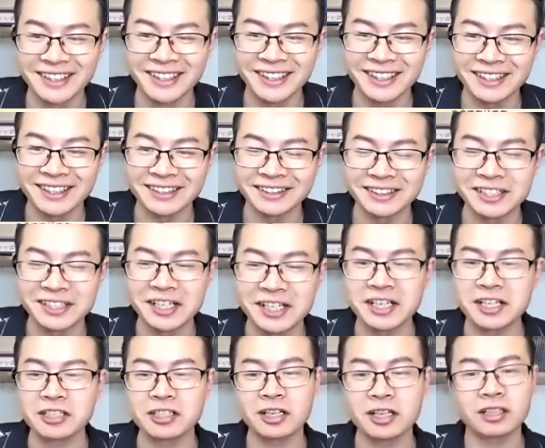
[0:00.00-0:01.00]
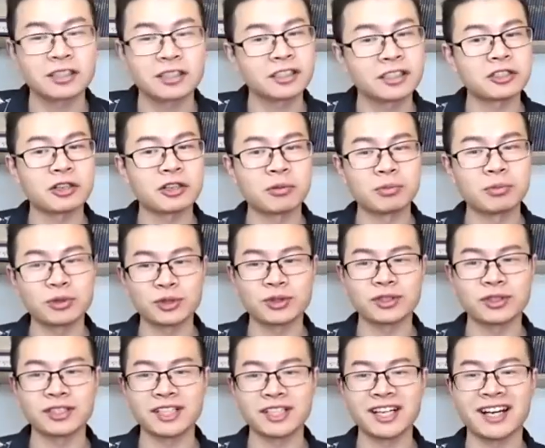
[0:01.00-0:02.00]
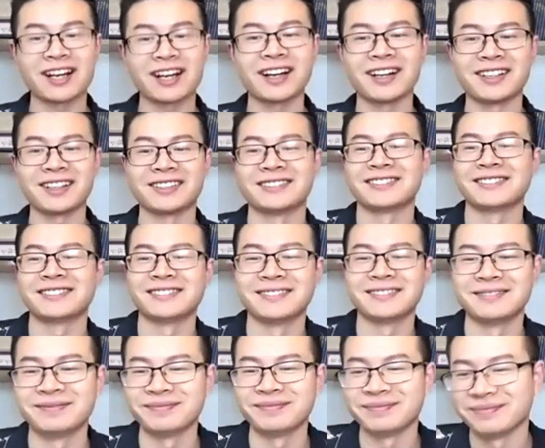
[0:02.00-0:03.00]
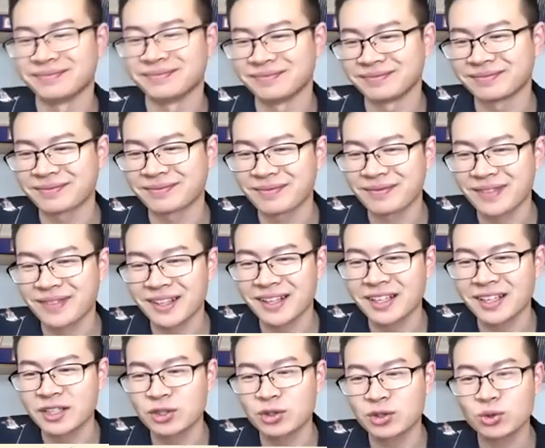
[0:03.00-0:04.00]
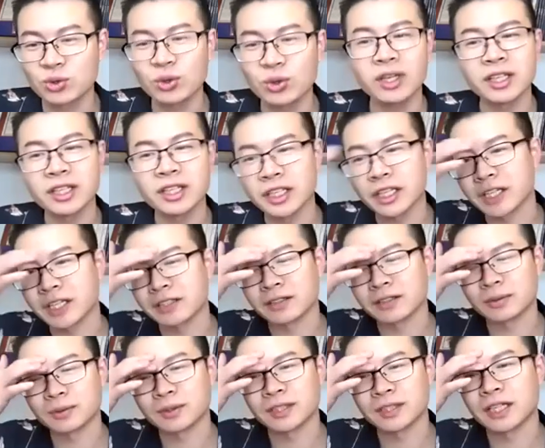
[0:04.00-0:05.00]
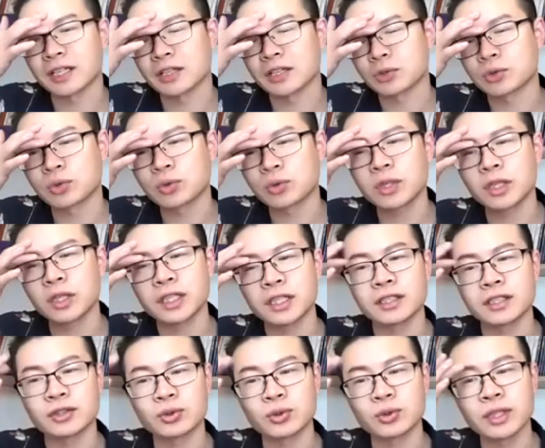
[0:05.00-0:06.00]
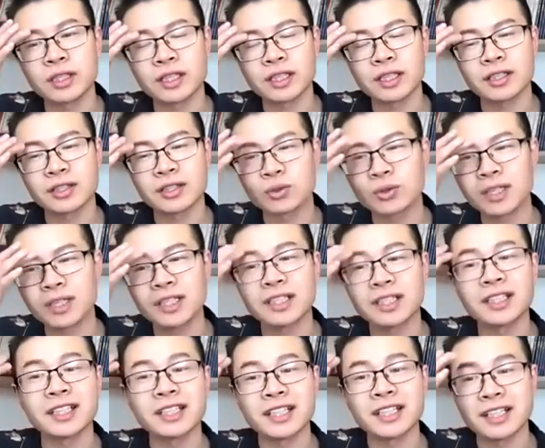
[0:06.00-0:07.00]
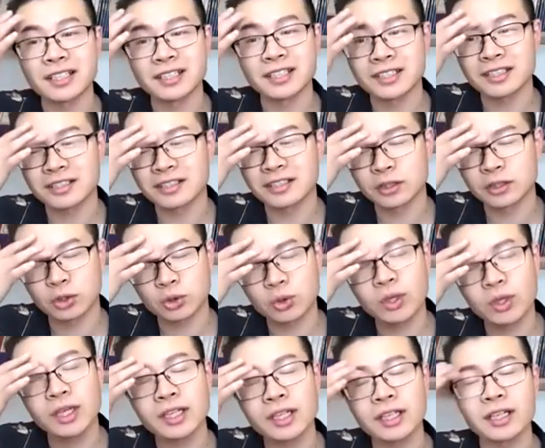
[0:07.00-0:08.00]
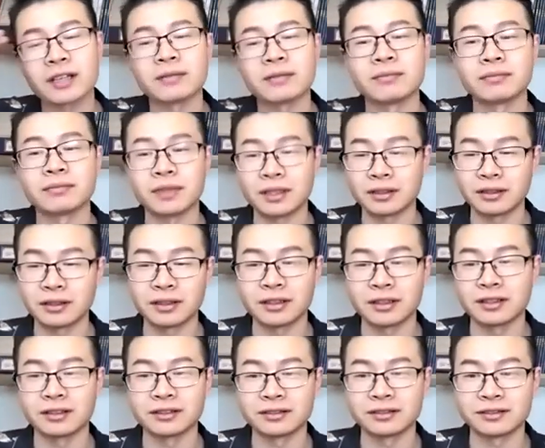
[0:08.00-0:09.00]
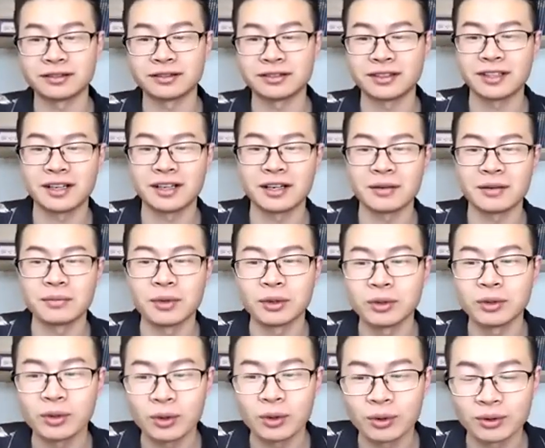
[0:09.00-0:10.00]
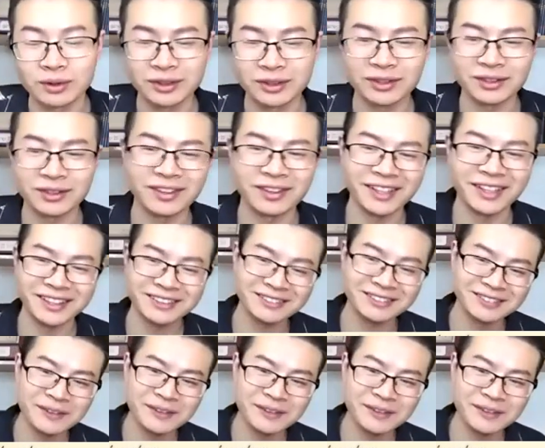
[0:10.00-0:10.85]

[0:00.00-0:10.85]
嗯，上课的时候不许这样啊，嗯，睡眼，嗯，睡睡的睡意的眼睛，睡眼朦胧。啊，朦胧，sorry，